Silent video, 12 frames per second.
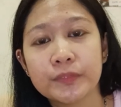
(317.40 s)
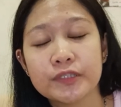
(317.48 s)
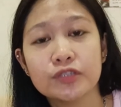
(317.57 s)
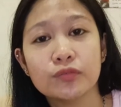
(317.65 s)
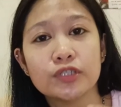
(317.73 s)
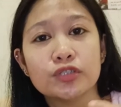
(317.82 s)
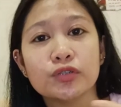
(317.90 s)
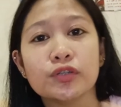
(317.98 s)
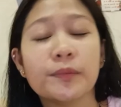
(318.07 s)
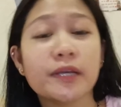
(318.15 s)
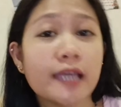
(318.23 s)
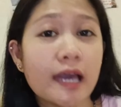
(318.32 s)
sitwasyon
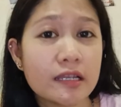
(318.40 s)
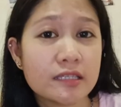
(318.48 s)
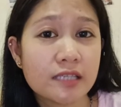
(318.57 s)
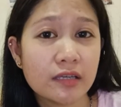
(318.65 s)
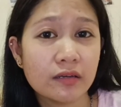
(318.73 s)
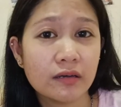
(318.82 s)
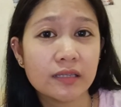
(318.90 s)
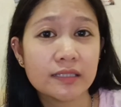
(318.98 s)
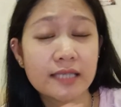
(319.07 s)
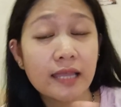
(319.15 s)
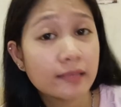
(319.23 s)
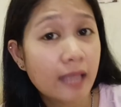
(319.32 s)
mangyari sa'yo, at
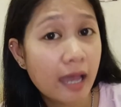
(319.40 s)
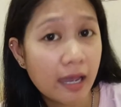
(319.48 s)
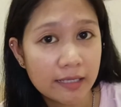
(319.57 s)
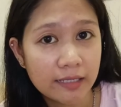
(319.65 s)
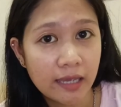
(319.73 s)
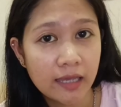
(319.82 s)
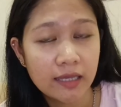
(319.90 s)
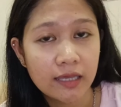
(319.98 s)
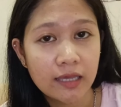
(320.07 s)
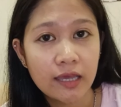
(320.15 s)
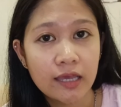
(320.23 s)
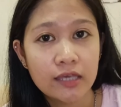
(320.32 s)
least handa ka na.
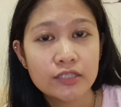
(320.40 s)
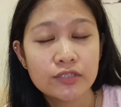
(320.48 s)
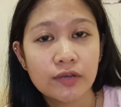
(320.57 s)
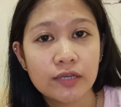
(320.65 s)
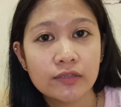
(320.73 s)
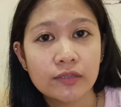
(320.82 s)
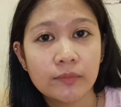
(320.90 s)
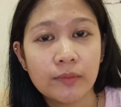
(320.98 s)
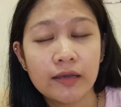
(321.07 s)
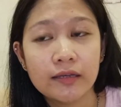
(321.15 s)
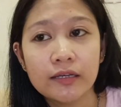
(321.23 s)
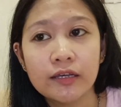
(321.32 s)
So, ayun, ba
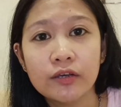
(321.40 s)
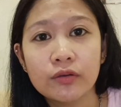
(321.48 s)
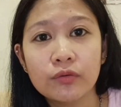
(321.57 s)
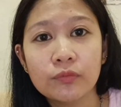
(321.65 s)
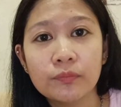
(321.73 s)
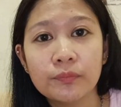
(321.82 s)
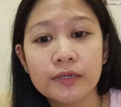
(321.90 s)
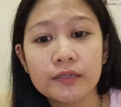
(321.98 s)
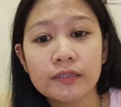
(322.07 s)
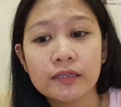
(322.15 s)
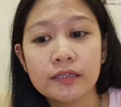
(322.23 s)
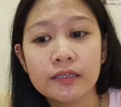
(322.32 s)
diba? kung pag
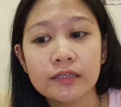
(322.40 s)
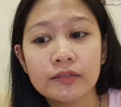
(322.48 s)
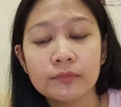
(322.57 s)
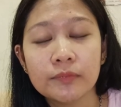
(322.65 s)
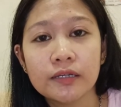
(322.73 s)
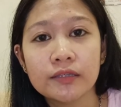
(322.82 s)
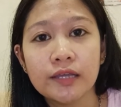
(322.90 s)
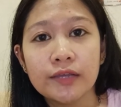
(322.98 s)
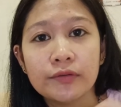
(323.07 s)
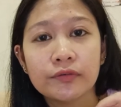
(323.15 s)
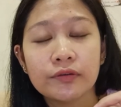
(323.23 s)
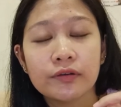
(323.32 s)
naging maganda
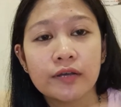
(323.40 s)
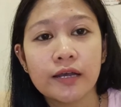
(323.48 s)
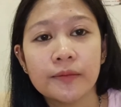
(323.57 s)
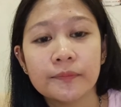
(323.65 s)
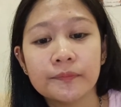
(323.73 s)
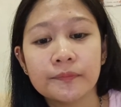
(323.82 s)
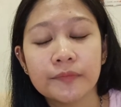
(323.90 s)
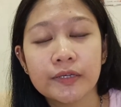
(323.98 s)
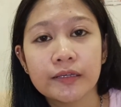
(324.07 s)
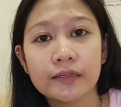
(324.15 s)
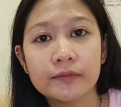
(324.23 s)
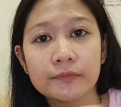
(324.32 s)
yung um,
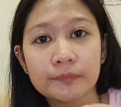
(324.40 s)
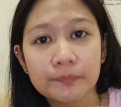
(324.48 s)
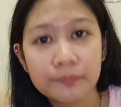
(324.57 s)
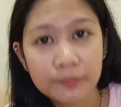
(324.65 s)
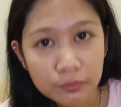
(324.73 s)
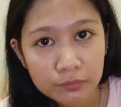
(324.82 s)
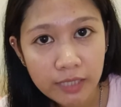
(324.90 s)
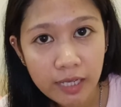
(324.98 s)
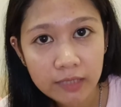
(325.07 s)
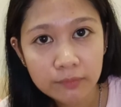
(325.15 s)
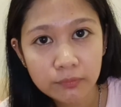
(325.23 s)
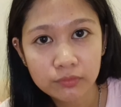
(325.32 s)

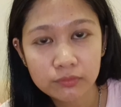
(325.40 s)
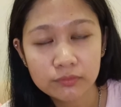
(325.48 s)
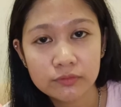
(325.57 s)
pinuntahan mo,